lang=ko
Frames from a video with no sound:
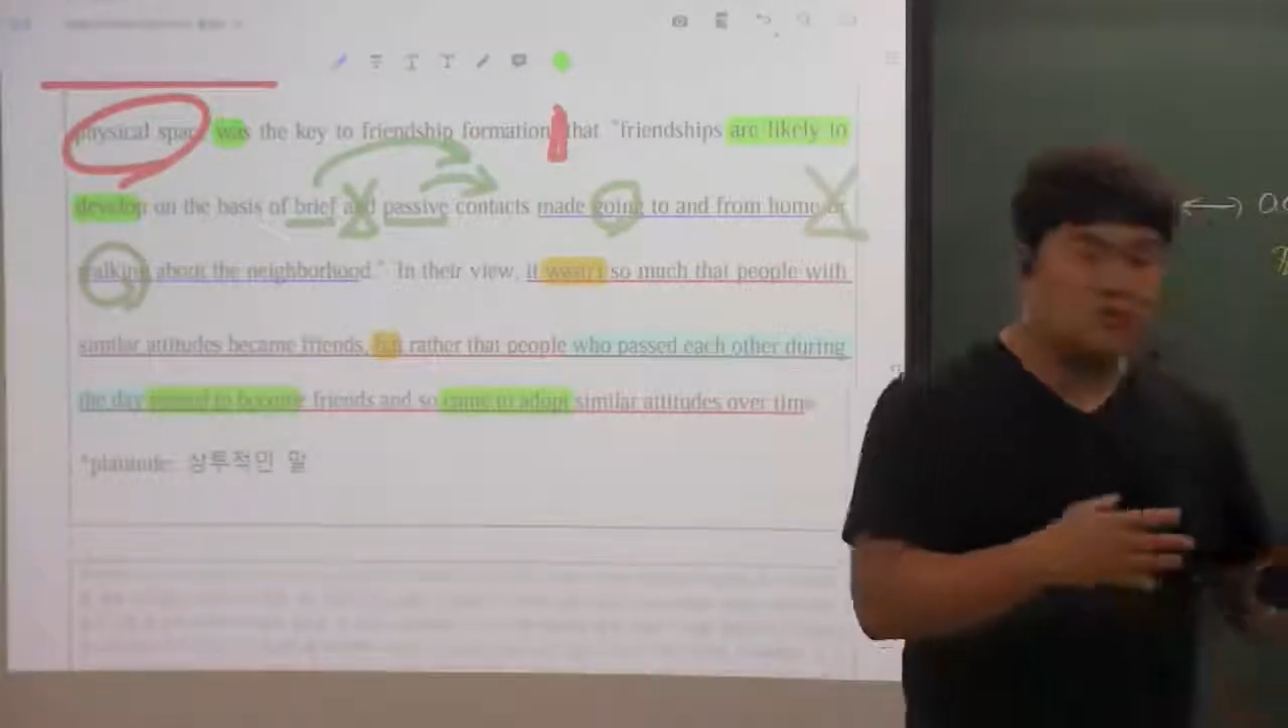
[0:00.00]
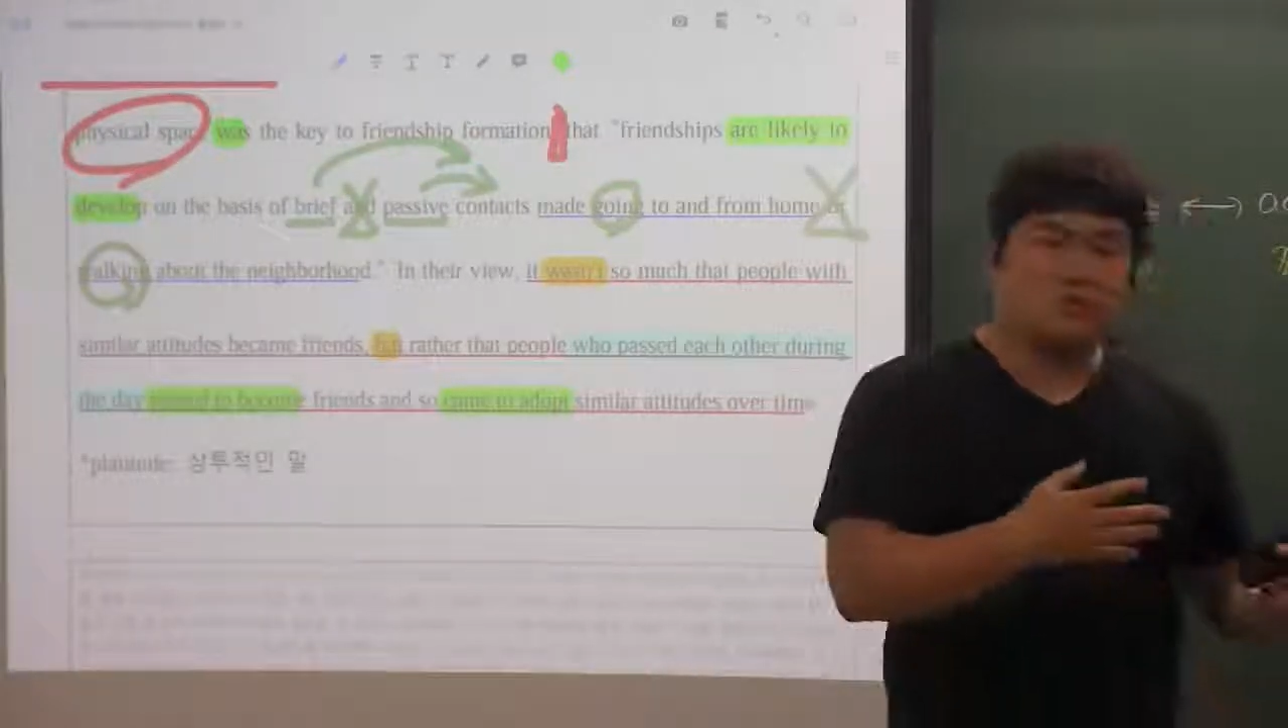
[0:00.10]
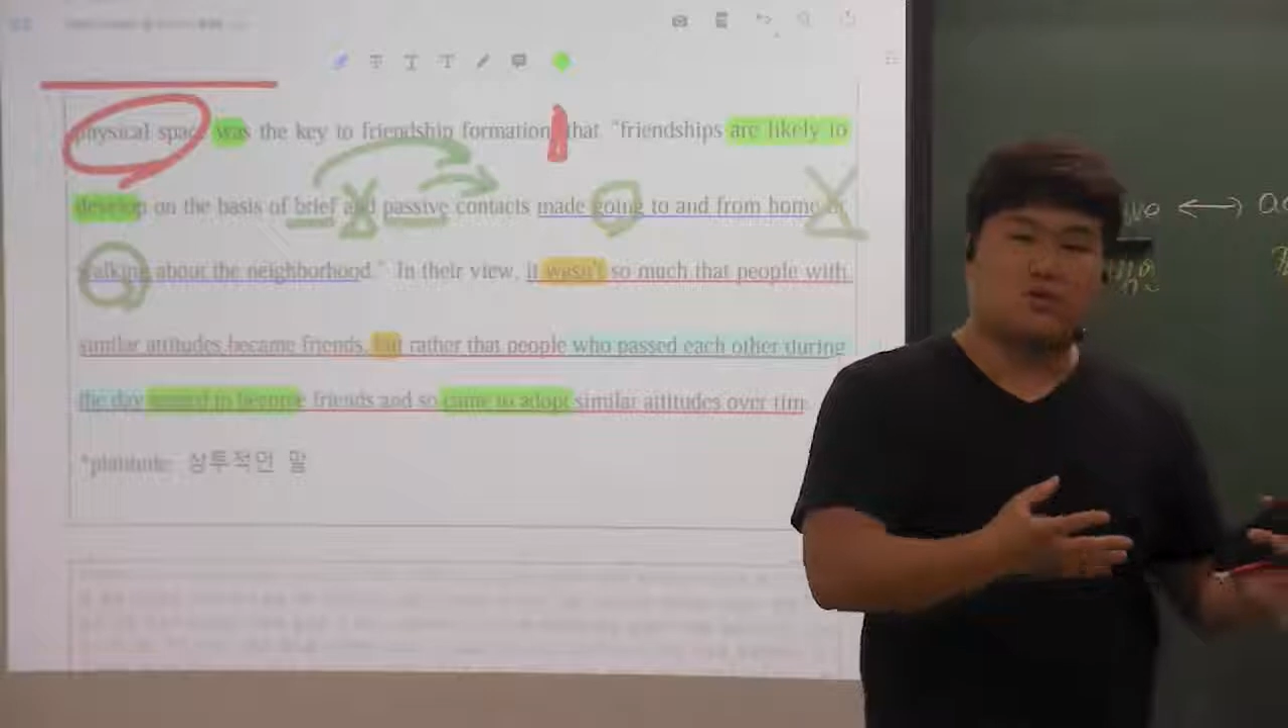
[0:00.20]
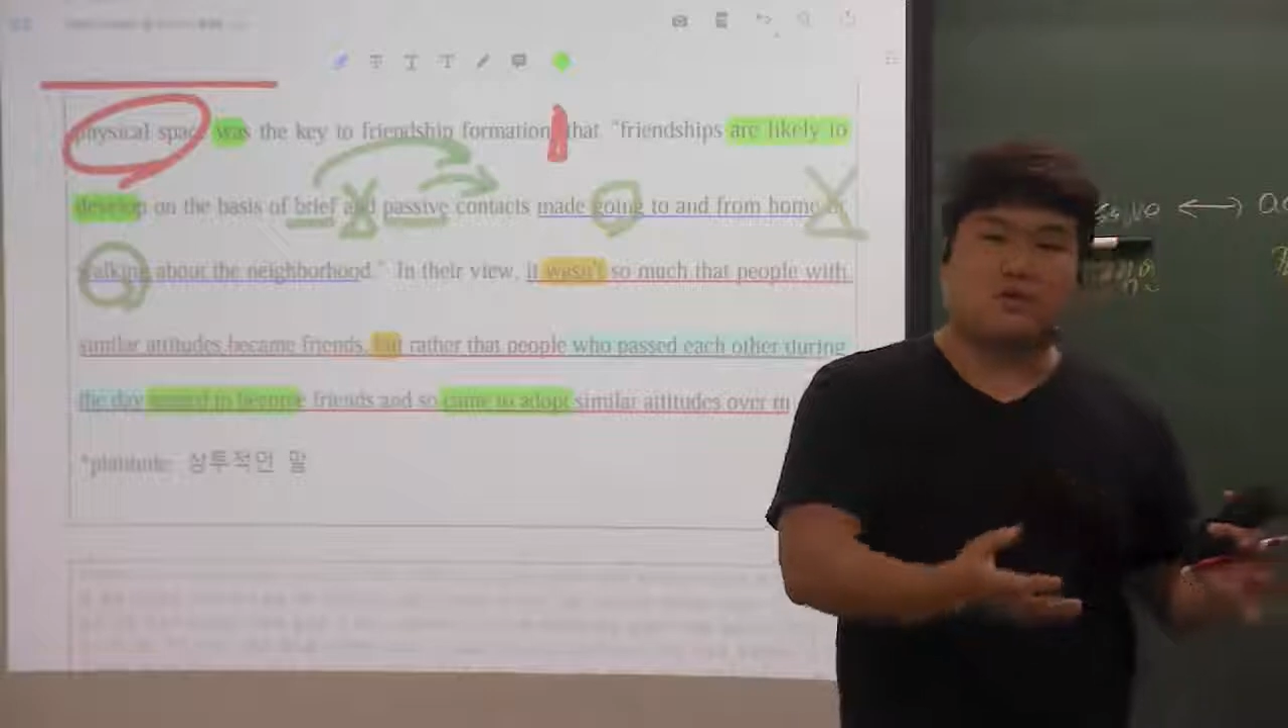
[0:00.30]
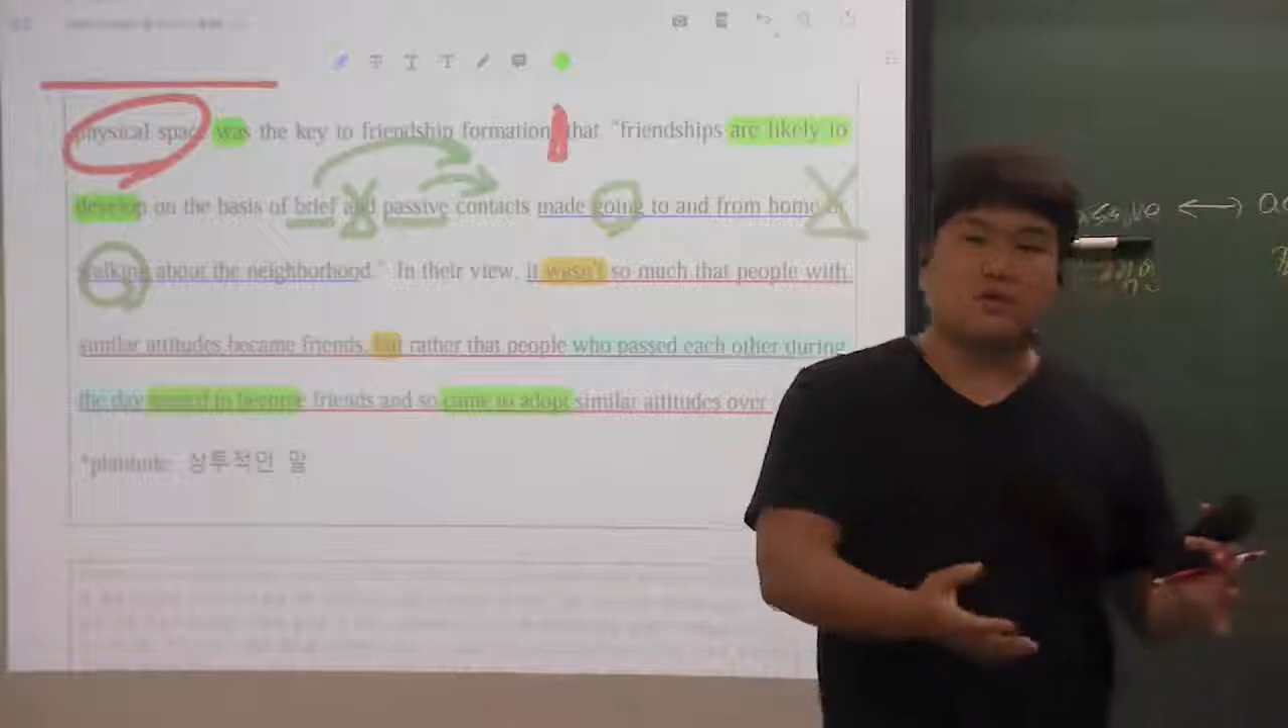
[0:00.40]
이거
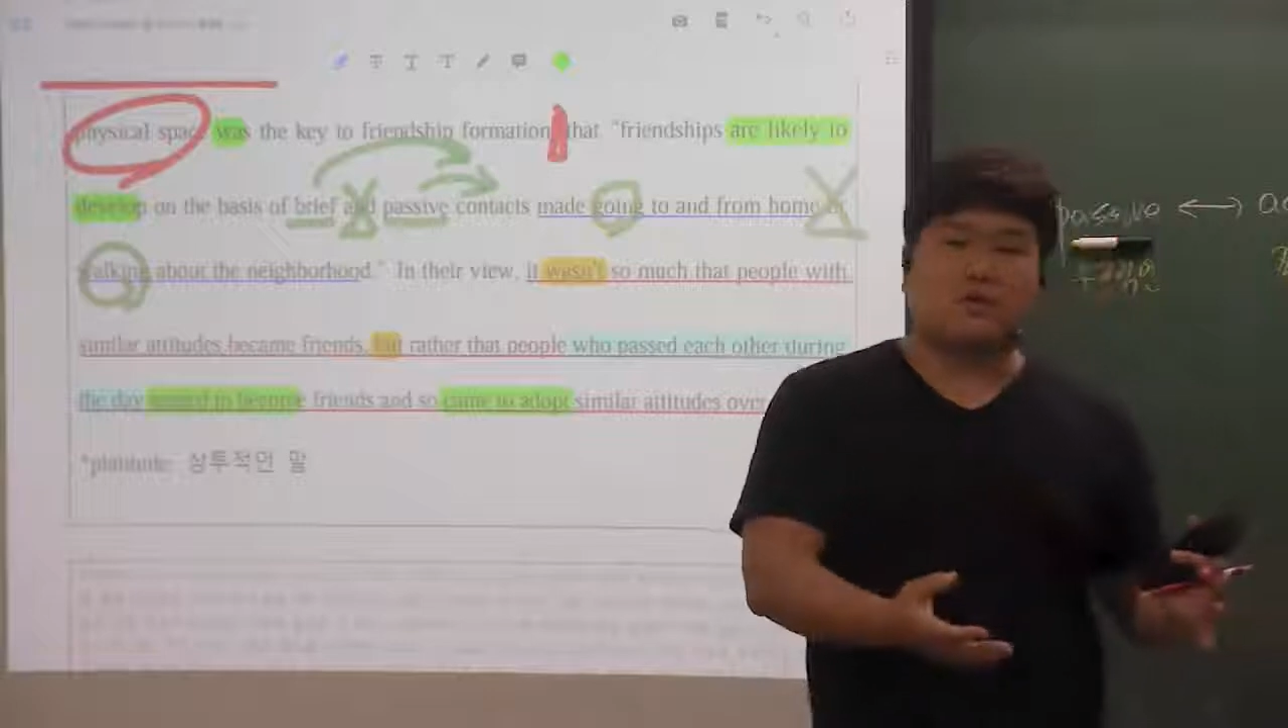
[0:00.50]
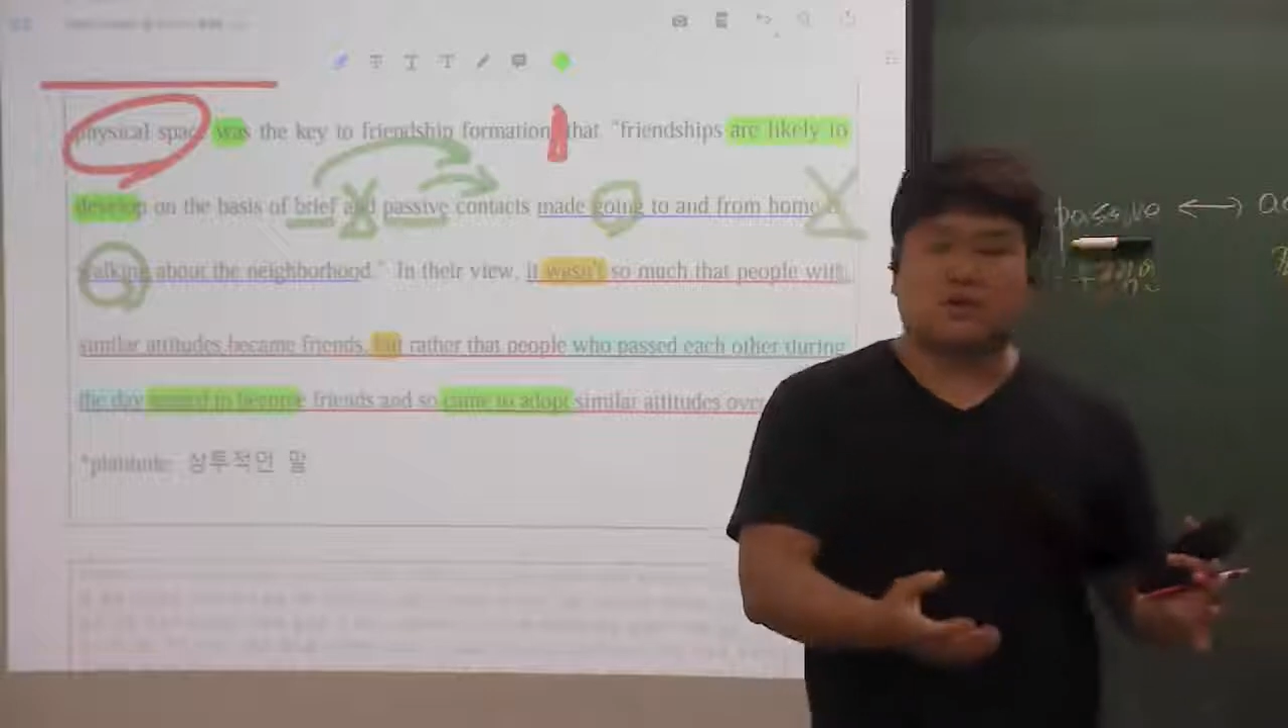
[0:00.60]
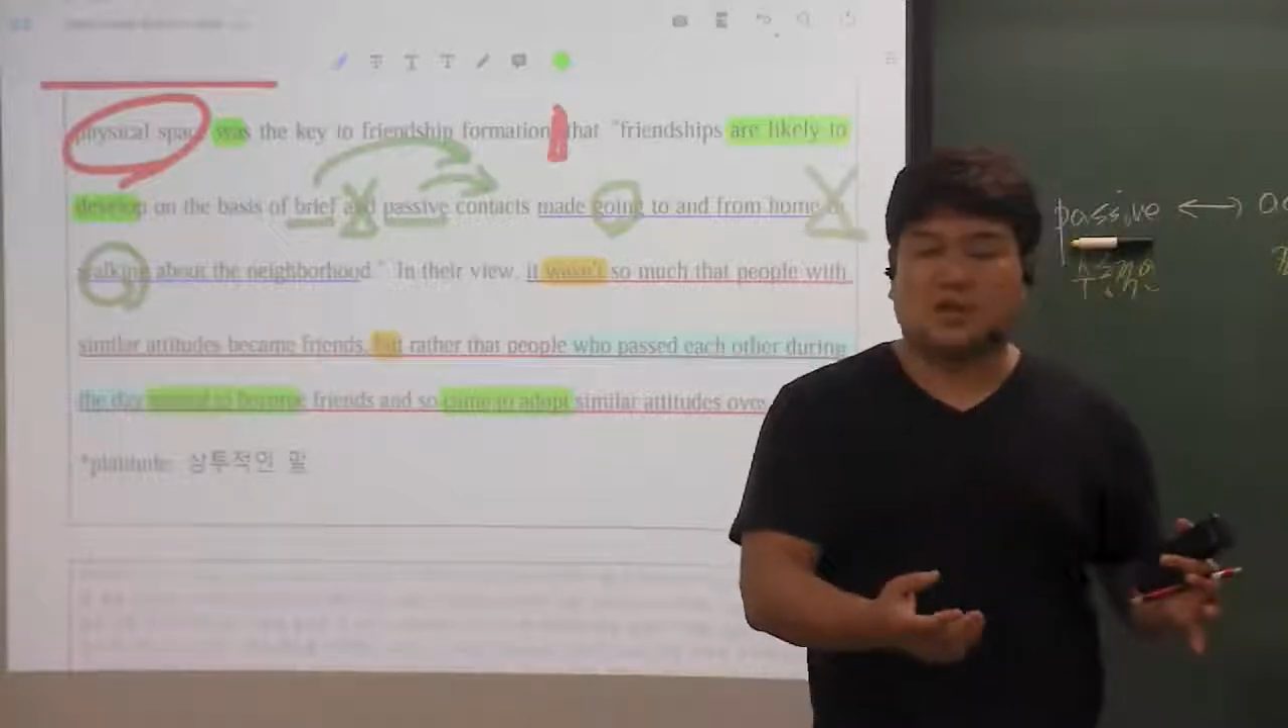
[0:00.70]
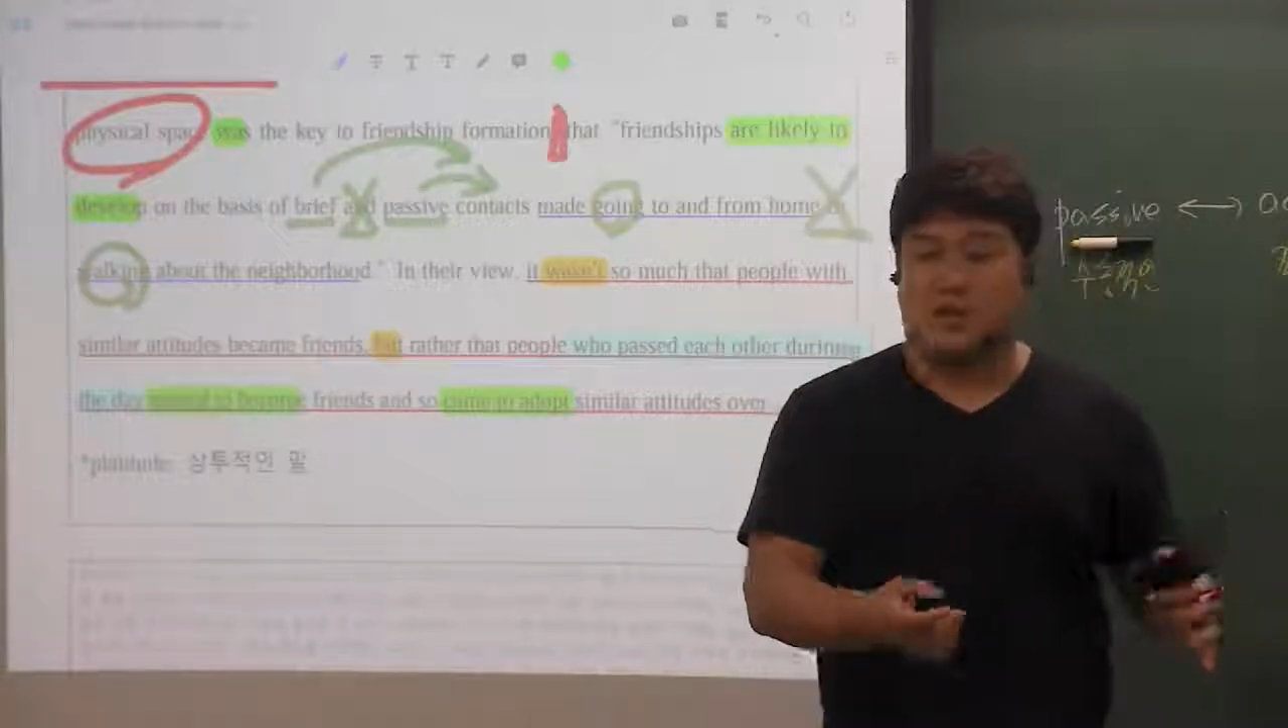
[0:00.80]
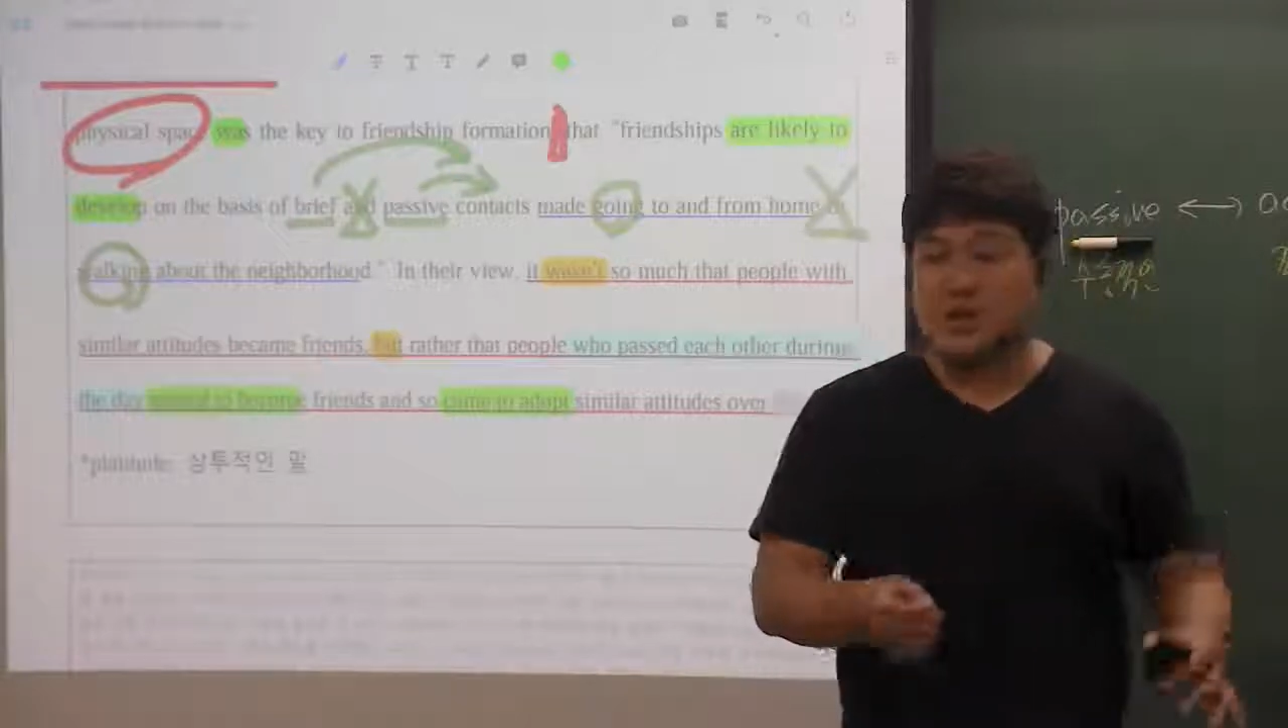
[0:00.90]
좋아하는 것 같아.